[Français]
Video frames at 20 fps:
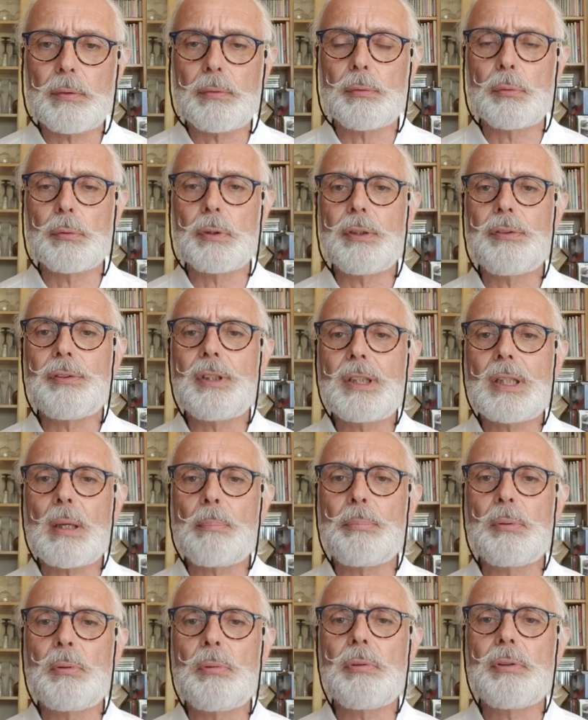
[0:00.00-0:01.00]
ce sont des
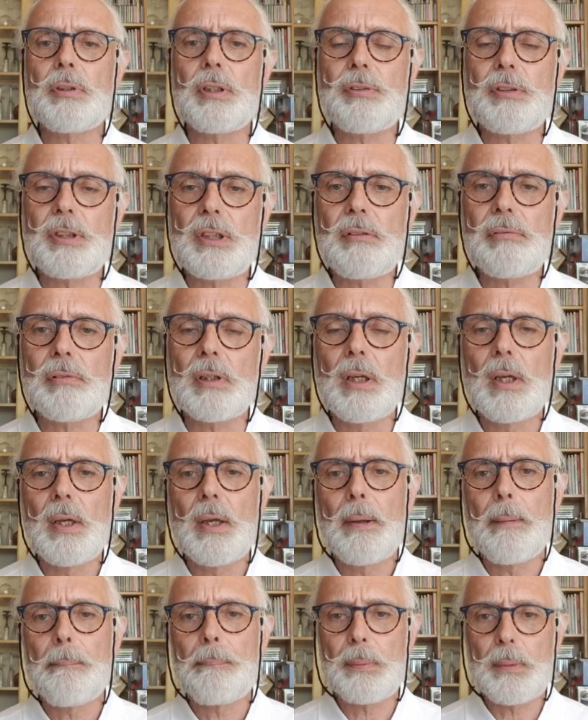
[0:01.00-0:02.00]
étapes successives
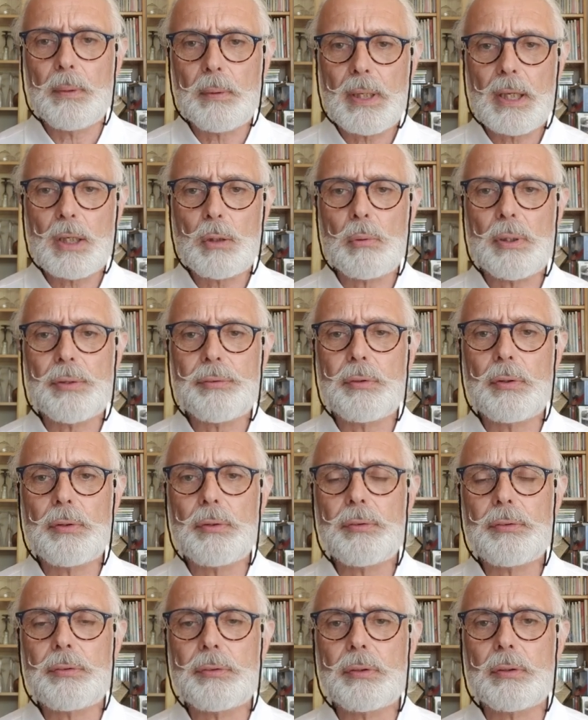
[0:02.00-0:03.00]
dans la
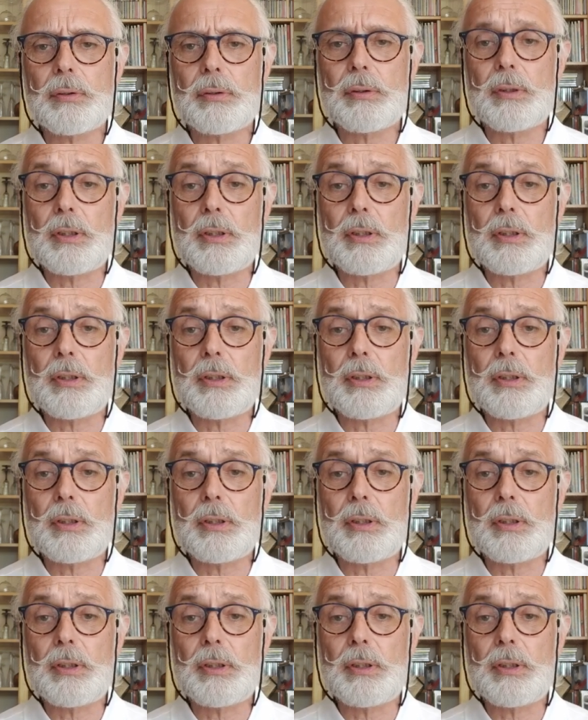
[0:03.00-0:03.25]
croissance euh,